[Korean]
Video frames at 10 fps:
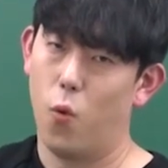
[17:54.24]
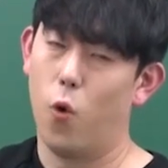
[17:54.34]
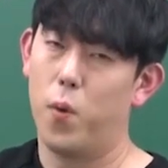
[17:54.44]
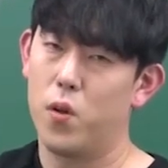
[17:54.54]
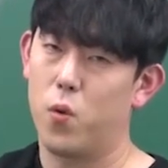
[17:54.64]

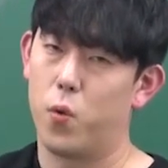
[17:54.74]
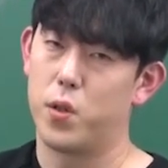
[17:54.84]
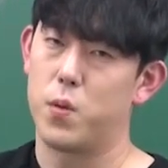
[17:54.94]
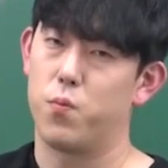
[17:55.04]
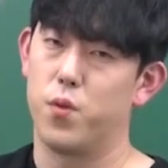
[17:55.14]
5번
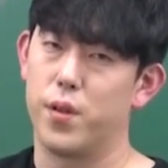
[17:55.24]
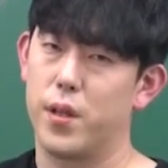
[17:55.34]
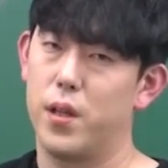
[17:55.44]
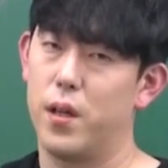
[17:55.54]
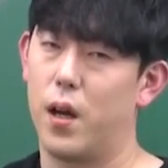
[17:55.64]
고르신
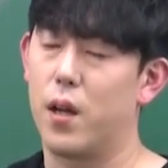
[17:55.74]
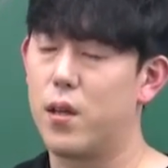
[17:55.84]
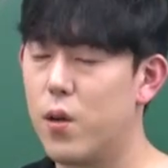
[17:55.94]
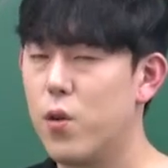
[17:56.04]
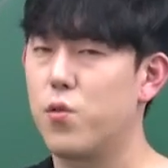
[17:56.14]
분들 아,
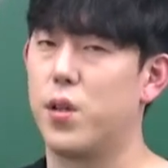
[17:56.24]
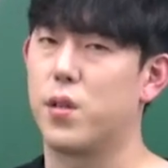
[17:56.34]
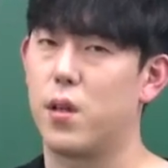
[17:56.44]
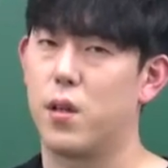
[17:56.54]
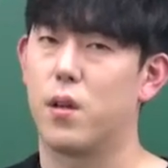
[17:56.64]
그럴 수
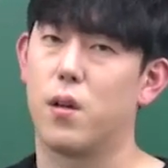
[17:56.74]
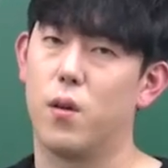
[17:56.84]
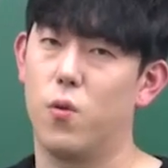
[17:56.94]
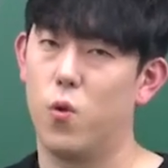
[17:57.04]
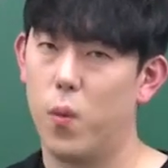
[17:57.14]
있어요.
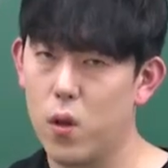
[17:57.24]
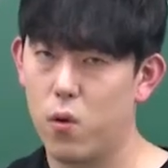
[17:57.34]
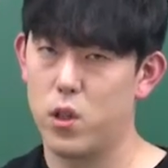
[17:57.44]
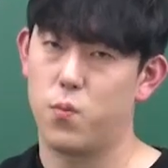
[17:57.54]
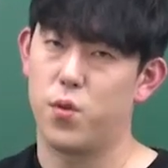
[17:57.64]
5번
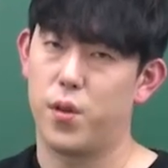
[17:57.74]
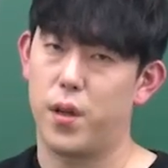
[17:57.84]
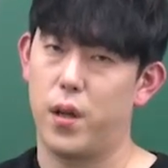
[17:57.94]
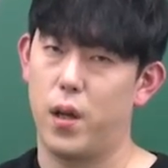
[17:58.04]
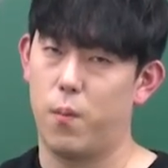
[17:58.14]
고르신
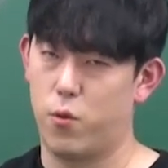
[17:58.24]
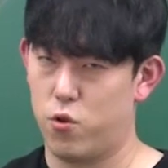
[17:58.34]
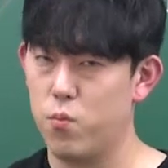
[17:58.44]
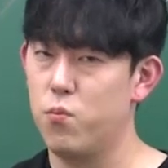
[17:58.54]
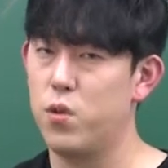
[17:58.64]
분들 뭐
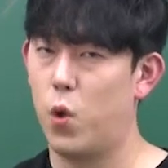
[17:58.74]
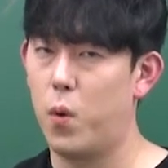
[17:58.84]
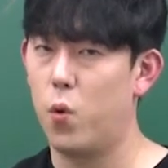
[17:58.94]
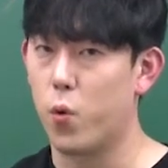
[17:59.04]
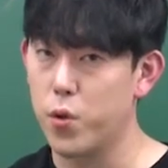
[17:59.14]
충분히
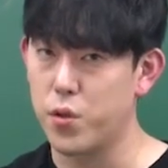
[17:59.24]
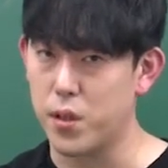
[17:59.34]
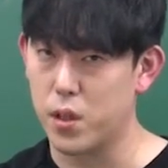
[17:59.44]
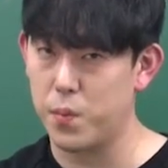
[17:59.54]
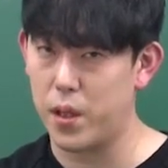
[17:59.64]
5번 고를
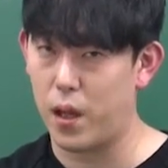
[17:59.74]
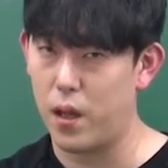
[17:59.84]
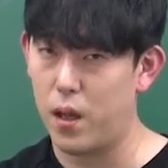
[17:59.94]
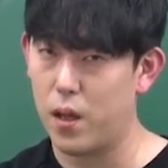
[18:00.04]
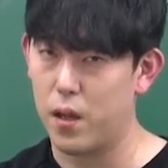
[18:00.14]
수
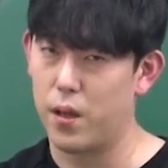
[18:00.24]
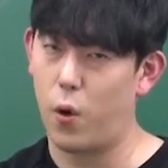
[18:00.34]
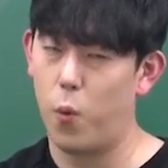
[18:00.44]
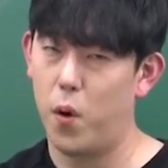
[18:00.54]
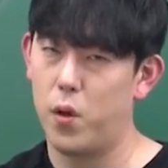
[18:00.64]
있습니다.
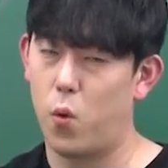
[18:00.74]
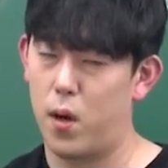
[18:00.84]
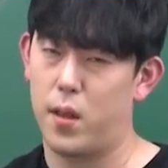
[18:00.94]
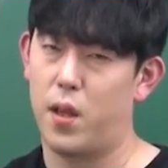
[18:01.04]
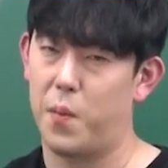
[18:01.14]
근데 5번을
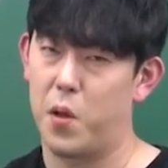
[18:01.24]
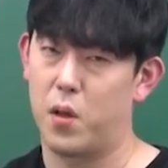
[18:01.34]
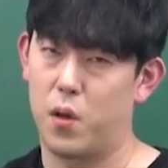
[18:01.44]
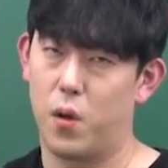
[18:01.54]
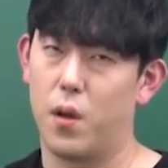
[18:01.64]

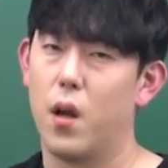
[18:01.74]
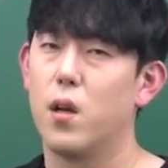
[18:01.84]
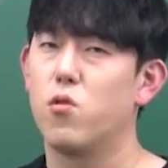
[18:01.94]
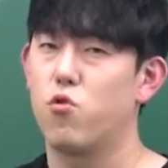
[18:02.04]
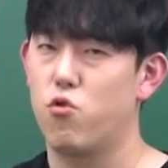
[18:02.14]
골랐다면 그건
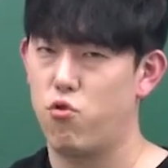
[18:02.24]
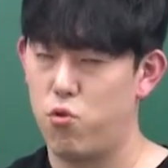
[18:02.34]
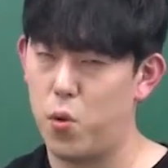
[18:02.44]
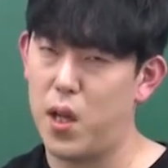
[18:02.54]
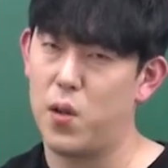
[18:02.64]

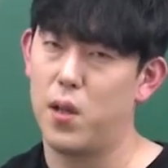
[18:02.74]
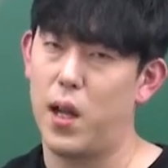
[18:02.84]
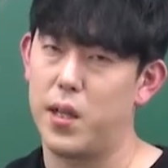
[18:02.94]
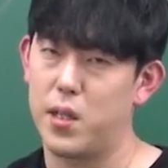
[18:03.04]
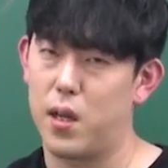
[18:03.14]
추론하는
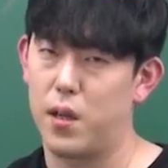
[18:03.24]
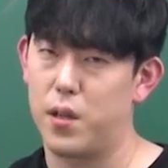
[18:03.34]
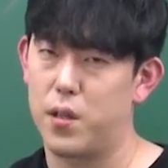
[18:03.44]
건 아니잖아.